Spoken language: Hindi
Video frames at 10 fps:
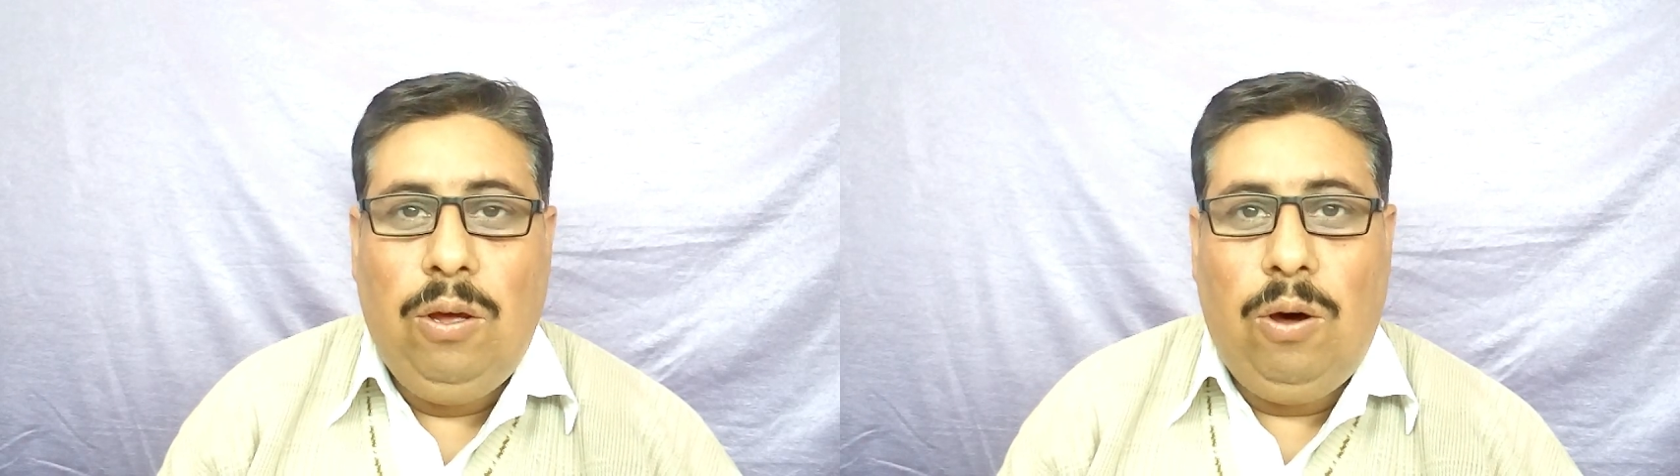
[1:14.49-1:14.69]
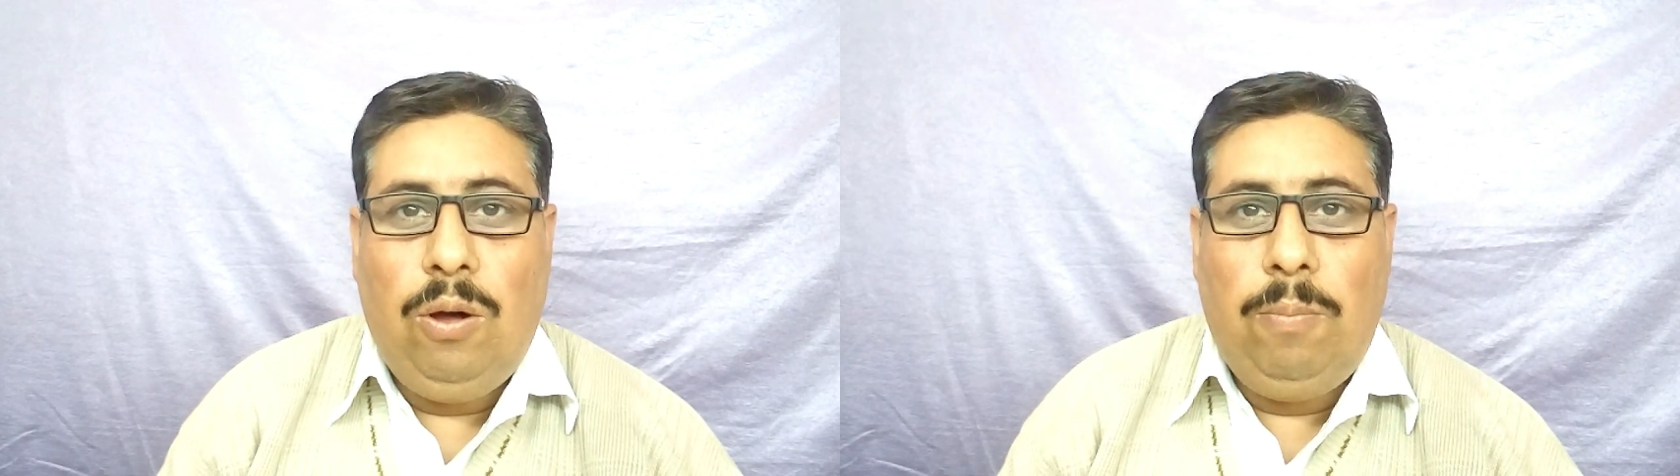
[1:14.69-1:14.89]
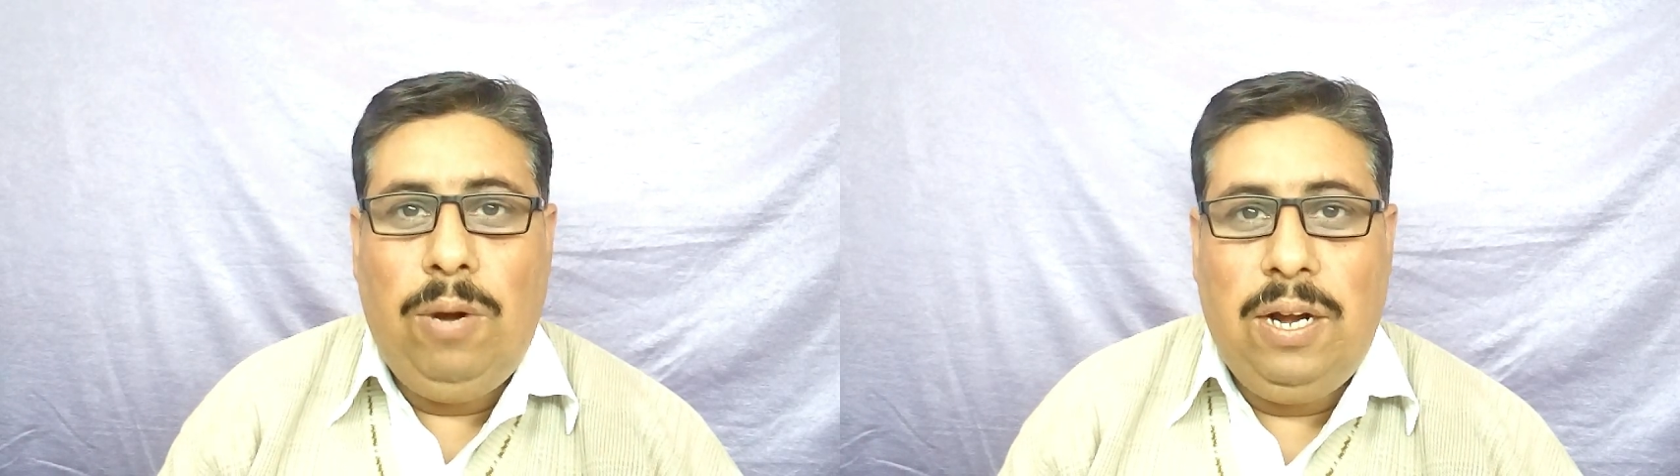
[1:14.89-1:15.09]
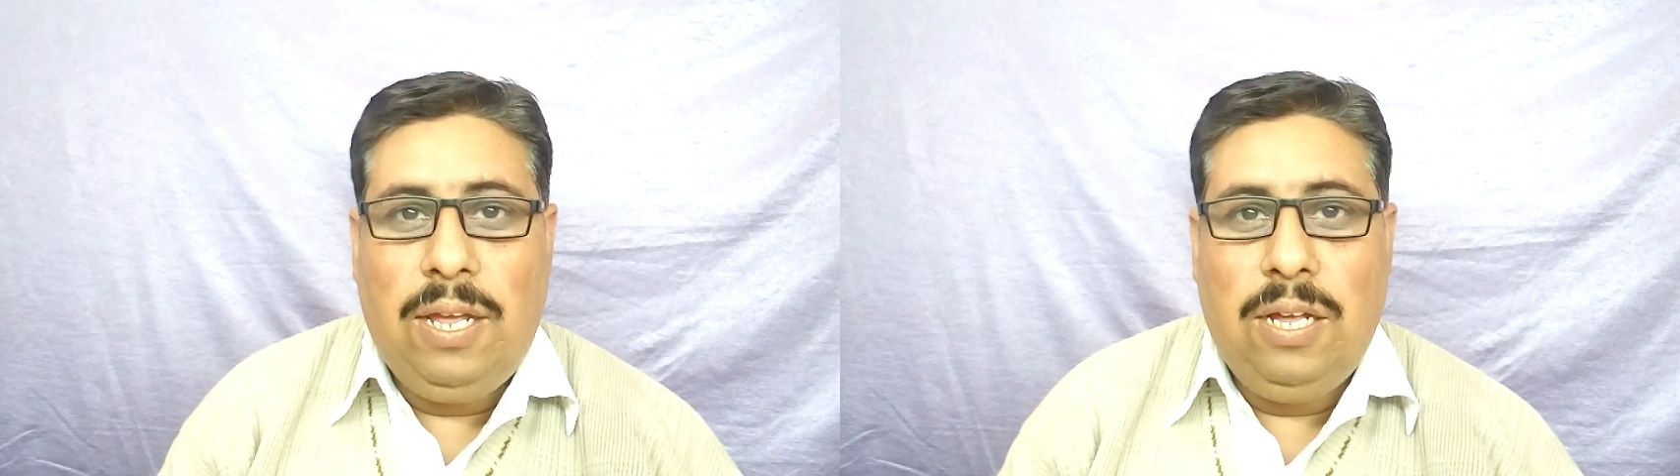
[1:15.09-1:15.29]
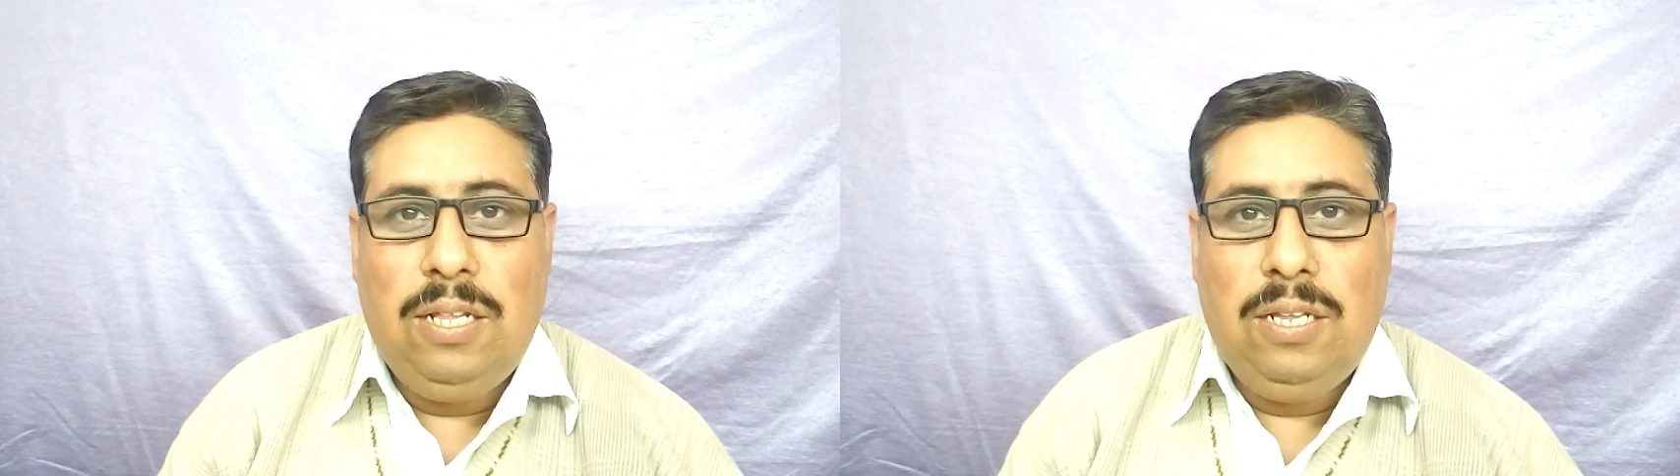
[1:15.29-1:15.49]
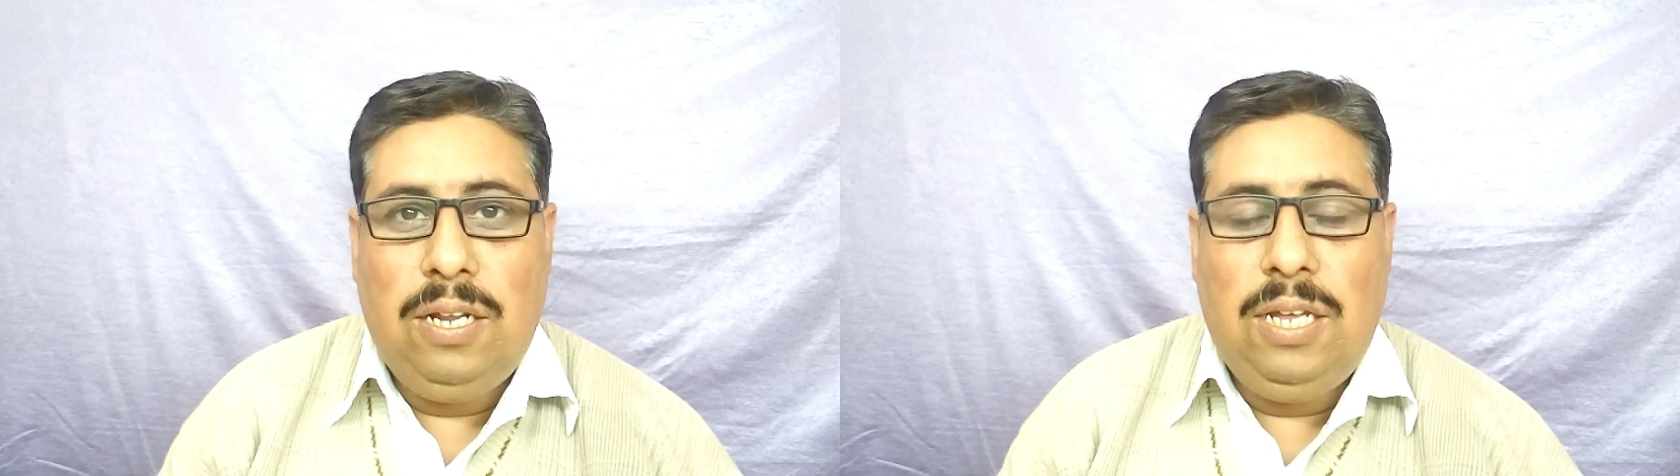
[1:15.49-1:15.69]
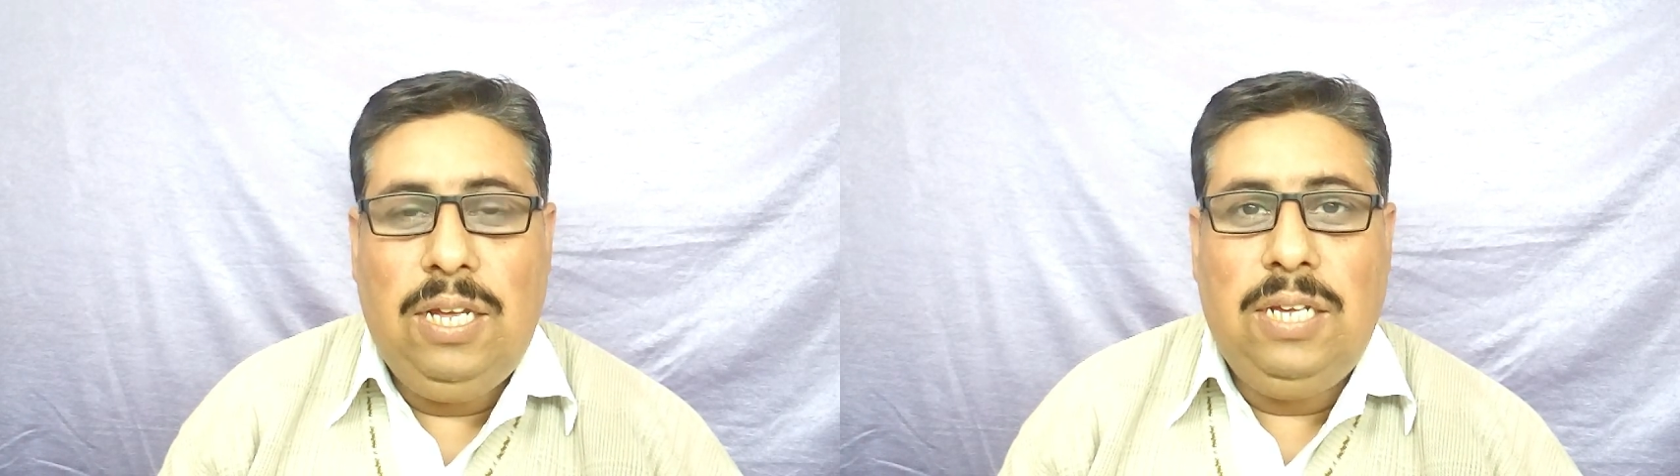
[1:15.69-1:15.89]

और ब्लड के अंदर ही